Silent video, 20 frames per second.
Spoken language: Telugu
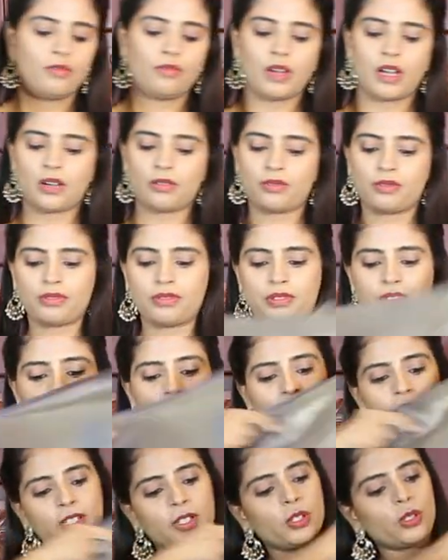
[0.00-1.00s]
వావ్
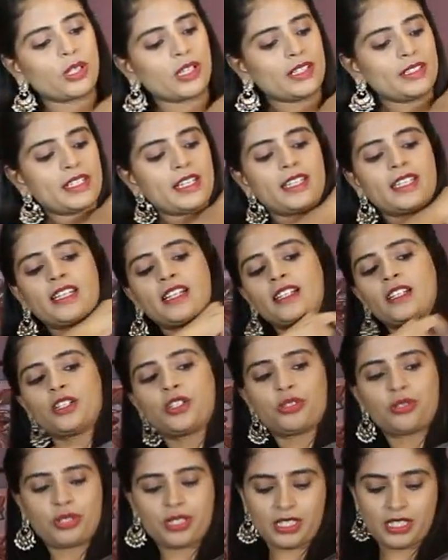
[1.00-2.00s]
ఒక్కసారి
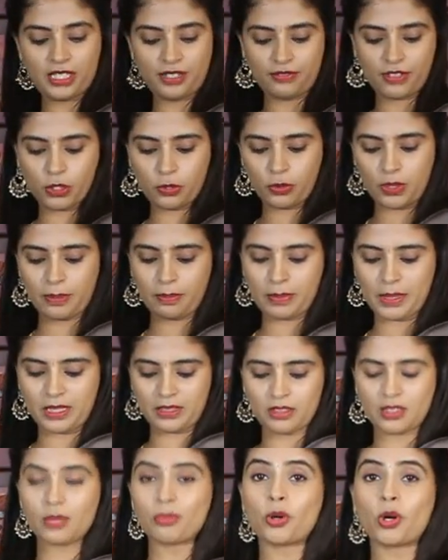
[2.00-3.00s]
కలర్ చూడండి ఇవి కూడా
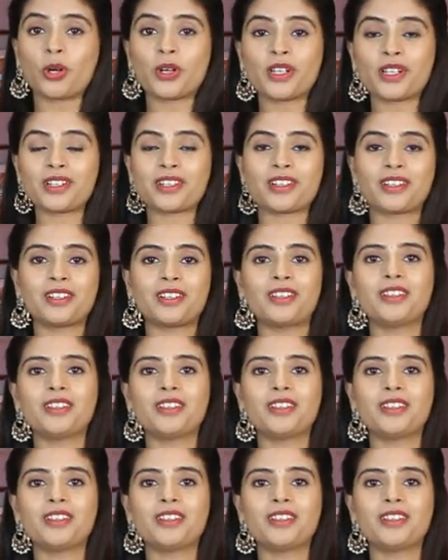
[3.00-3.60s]
పెద్ద బార్డర్